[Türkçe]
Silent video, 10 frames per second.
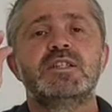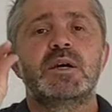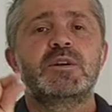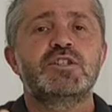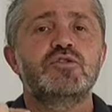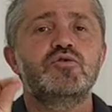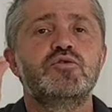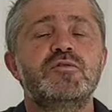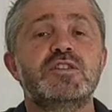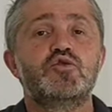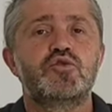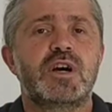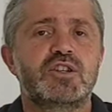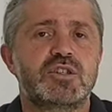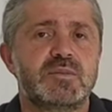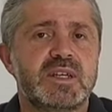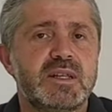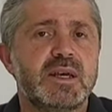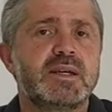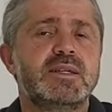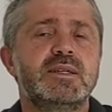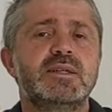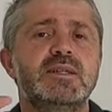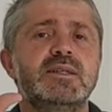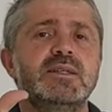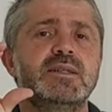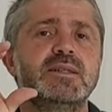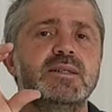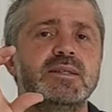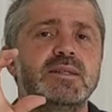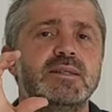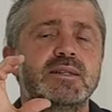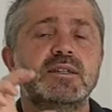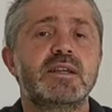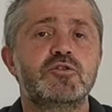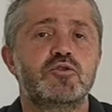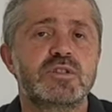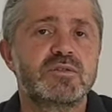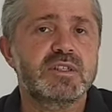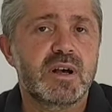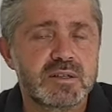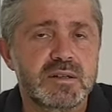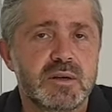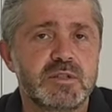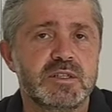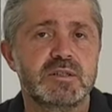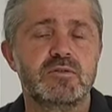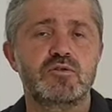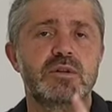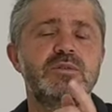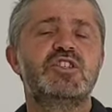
çamaşır suyu ve su karışımı ile e, sanitasyon sıvısı hazırlayabilirsiniz. Dostlar.